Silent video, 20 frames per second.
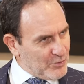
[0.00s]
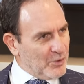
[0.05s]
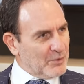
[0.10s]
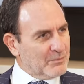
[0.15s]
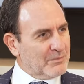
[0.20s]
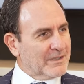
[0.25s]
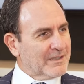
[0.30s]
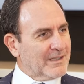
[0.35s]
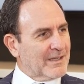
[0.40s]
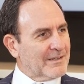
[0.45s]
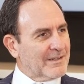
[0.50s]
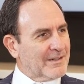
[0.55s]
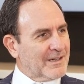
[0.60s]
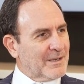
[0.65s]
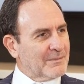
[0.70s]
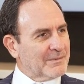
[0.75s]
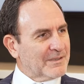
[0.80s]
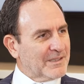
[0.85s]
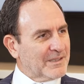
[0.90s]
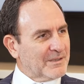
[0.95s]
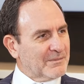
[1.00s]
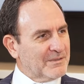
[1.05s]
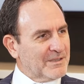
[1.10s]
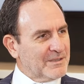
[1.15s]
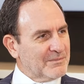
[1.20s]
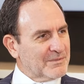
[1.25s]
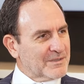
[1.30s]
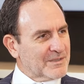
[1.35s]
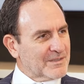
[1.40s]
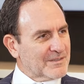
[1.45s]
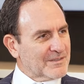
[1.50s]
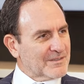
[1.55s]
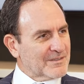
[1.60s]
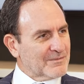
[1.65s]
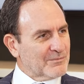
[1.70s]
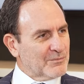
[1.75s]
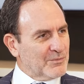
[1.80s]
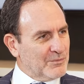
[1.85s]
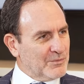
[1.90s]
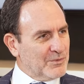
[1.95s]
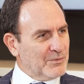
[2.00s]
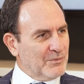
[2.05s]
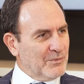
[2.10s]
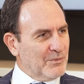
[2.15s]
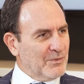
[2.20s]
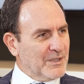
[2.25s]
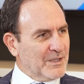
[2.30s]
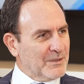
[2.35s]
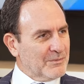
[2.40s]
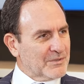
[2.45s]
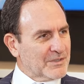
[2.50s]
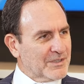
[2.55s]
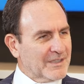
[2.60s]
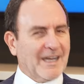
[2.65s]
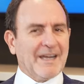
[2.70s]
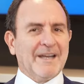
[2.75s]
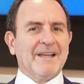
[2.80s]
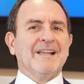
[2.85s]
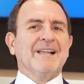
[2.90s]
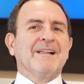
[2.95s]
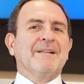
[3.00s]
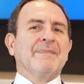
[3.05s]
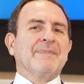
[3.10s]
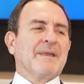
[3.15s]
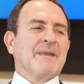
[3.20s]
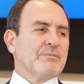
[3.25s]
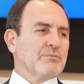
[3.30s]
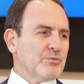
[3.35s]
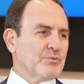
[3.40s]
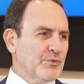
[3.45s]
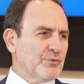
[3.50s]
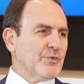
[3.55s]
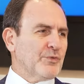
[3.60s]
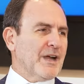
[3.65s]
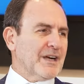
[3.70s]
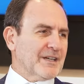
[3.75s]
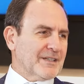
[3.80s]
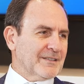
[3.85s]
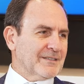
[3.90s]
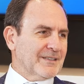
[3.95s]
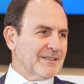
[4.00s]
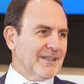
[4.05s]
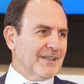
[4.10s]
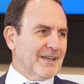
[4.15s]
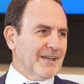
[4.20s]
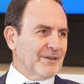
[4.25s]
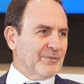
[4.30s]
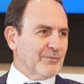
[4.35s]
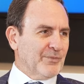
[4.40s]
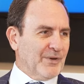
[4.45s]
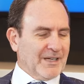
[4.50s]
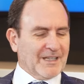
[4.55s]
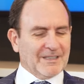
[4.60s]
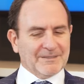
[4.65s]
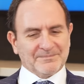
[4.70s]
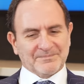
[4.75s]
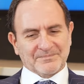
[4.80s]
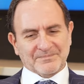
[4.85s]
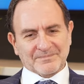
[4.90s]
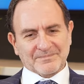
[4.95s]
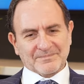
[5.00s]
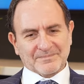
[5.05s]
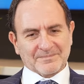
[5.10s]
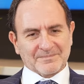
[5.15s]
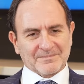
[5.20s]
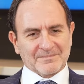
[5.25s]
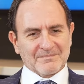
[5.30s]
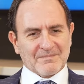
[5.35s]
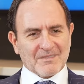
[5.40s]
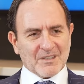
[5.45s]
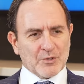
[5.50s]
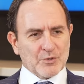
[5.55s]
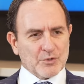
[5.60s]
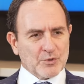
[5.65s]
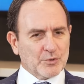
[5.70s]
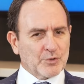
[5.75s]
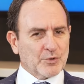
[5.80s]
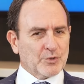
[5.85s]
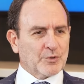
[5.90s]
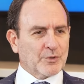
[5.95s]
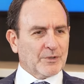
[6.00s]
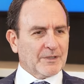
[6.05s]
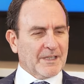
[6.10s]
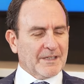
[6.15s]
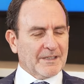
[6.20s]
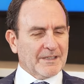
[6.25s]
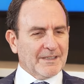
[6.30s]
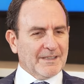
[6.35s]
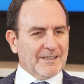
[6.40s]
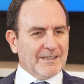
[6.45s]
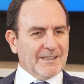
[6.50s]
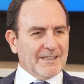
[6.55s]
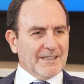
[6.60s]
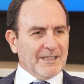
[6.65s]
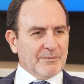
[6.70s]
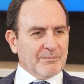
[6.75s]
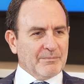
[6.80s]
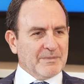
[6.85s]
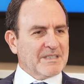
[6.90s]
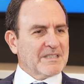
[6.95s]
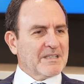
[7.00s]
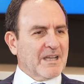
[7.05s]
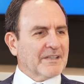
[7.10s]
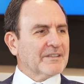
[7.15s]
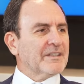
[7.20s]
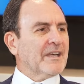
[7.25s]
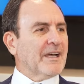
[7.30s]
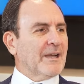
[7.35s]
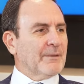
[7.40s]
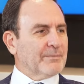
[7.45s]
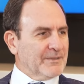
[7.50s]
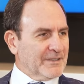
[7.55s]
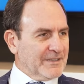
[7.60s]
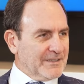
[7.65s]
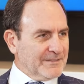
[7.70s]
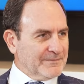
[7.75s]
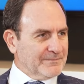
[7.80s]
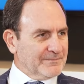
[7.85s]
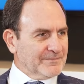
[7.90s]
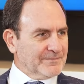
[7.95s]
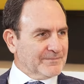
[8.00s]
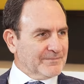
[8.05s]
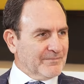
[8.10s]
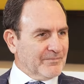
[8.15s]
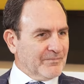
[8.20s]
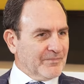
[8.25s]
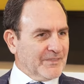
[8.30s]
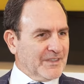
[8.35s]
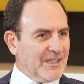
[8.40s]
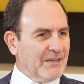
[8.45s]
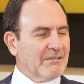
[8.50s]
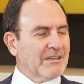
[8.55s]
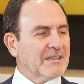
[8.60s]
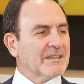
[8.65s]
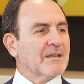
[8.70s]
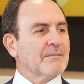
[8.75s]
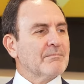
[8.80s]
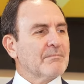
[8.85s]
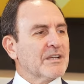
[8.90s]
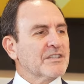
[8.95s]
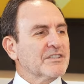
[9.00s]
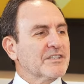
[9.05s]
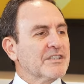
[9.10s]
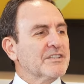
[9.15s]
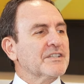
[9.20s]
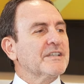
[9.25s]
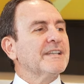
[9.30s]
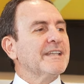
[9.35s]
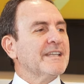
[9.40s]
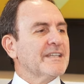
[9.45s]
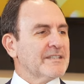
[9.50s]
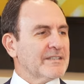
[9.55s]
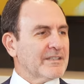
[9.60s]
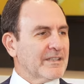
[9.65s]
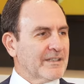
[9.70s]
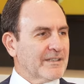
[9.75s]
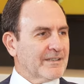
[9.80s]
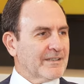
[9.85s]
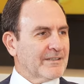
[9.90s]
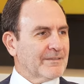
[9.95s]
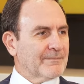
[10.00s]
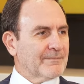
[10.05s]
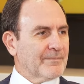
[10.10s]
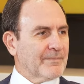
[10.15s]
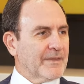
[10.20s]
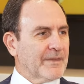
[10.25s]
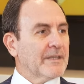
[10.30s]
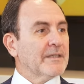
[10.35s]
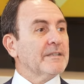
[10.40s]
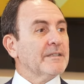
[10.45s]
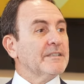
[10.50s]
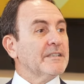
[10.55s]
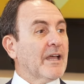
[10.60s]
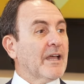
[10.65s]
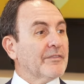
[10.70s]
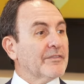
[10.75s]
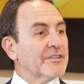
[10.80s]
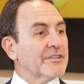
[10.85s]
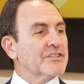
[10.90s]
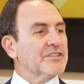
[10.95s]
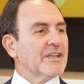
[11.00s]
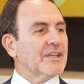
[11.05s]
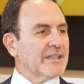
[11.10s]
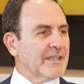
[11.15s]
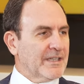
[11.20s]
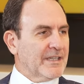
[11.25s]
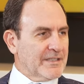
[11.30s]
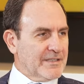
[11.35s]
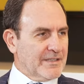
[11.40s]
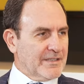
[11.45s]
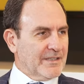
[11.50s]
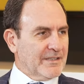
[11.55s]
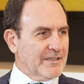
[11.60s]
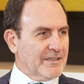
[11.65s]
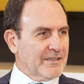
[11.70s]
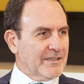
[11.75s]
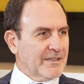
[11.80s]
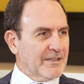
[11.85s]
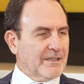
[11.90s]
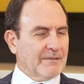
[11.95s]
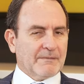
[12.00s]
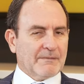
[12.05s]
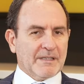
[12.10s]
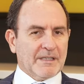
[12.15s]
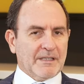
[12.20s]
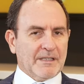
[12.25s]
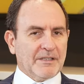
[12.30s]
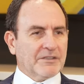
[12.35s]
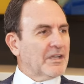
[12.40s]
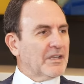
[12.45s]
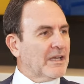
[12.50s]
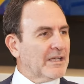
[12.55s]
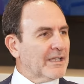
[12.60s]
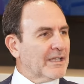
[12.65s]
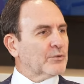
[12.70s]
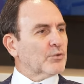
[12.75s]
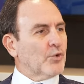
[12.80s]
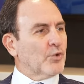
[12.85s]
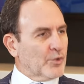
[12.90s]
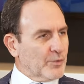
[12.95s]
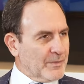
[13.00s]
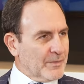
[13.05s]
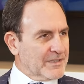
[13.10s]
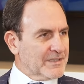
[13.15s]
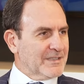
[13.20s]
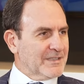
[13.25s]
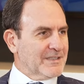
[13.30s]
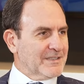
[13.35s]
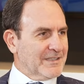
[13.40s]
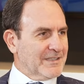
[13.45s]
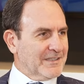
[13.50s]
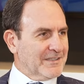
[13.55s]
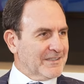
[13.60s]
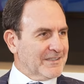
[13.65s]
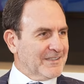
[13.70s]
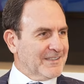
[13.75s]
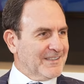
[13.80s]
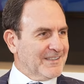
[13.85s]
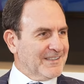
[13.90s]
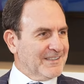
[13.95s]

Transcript: olmadan rekabet edebilir misiniz? Mümkün mü böyle bir şey? Yani tabii bunun farkındalar. Fakat şunu diyorlar. Biz hata yaptık. Devletten başka şeyler istedik. Yanlış şeyler istedik. İthalat koruması istedik.